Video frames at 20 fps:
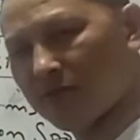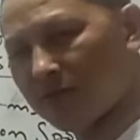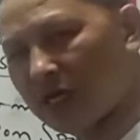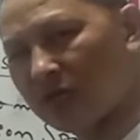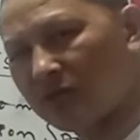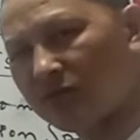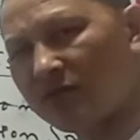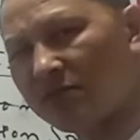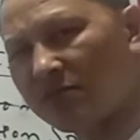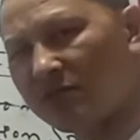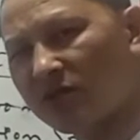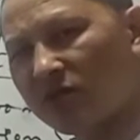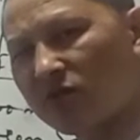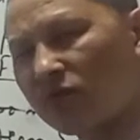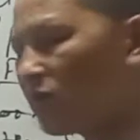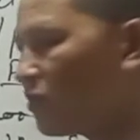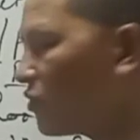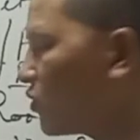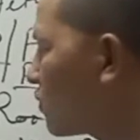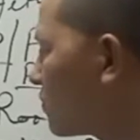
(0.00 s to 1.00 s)
मालूम नहीं मेरे
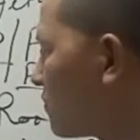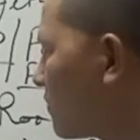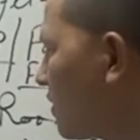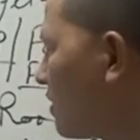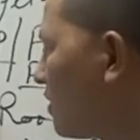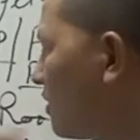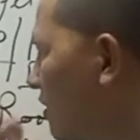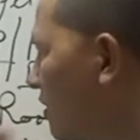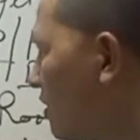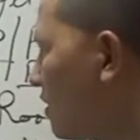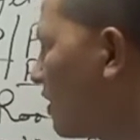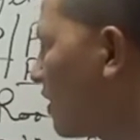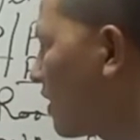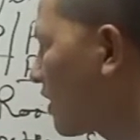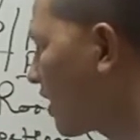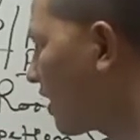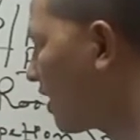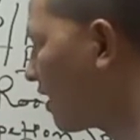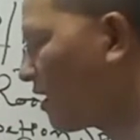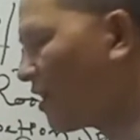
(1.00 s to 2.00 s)
को उसमें
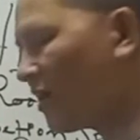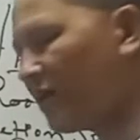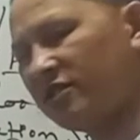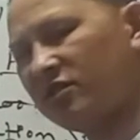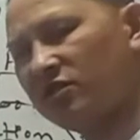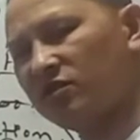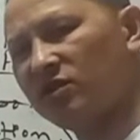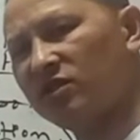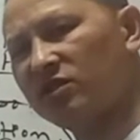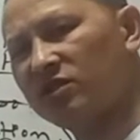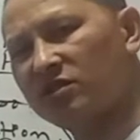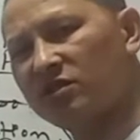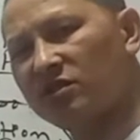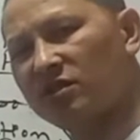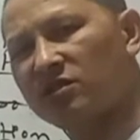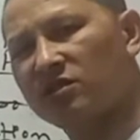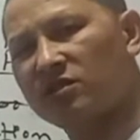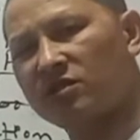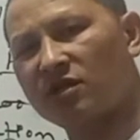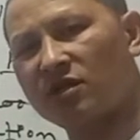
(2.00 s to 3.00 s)
क्या इस इस,
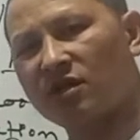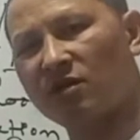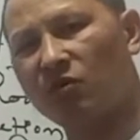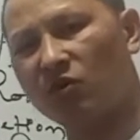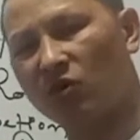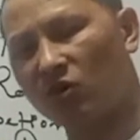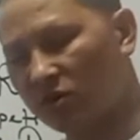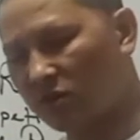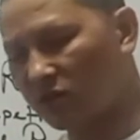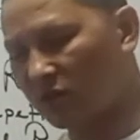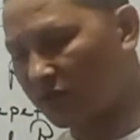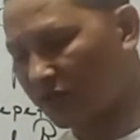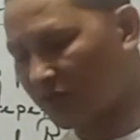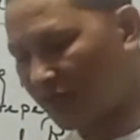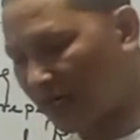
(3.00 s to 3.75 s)
इस तरह का बोर्ड